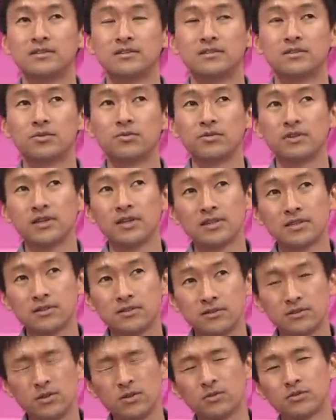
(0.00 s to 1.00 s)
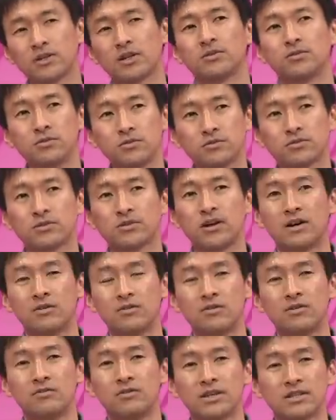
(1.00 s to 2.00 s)
尊敬するということはどういうことか
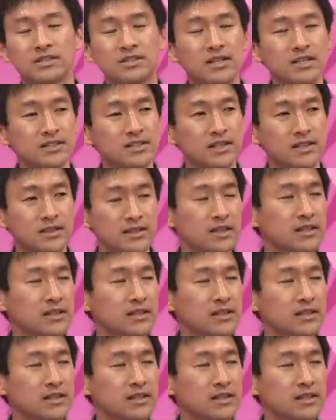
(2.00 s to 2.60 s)
を忘れちゃっ